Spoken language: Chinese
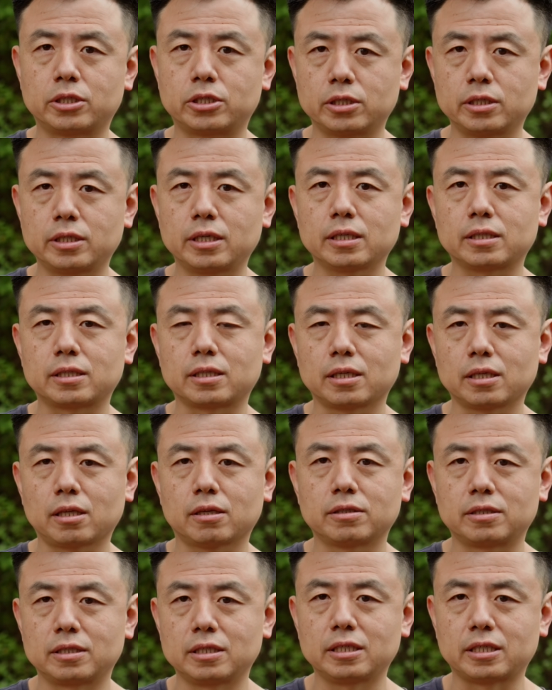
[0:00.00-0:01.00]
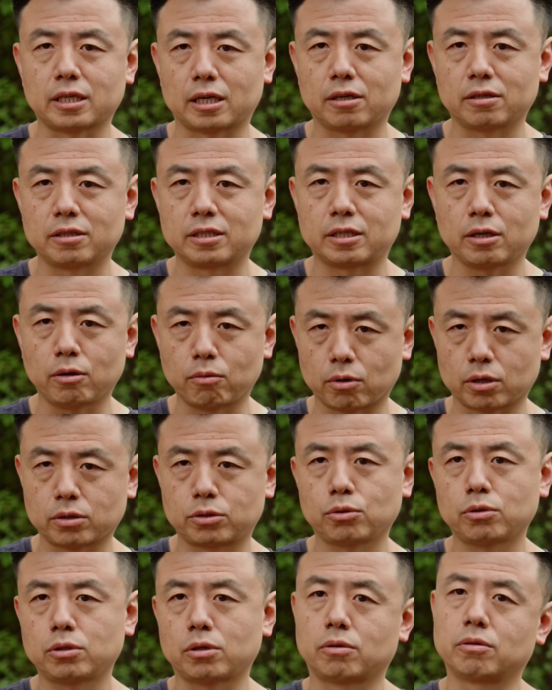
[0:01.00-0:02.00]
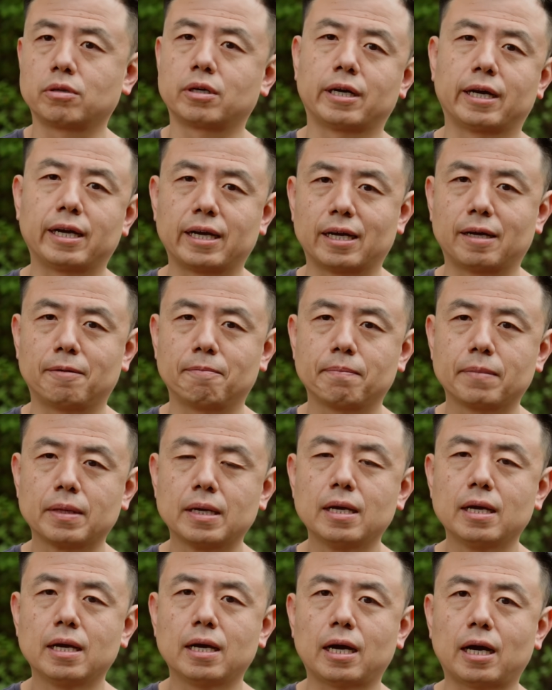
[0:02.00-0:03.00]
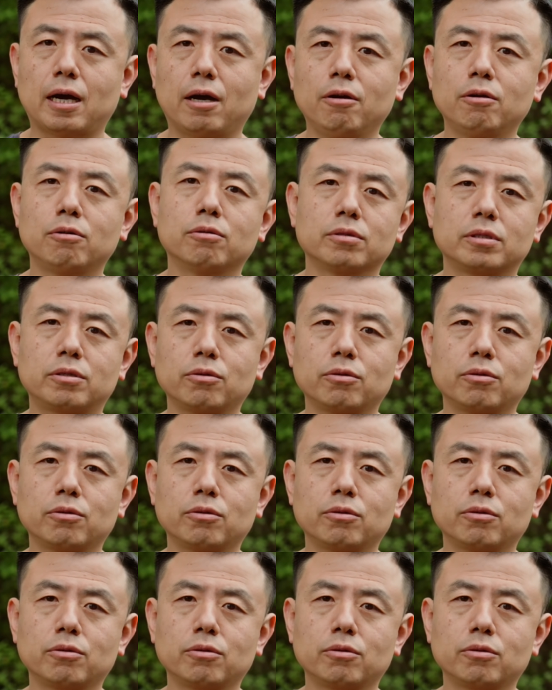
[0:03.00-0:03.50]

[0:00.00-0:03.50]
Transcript: 直接得到自己想要的结果，松手就可以了。还有一种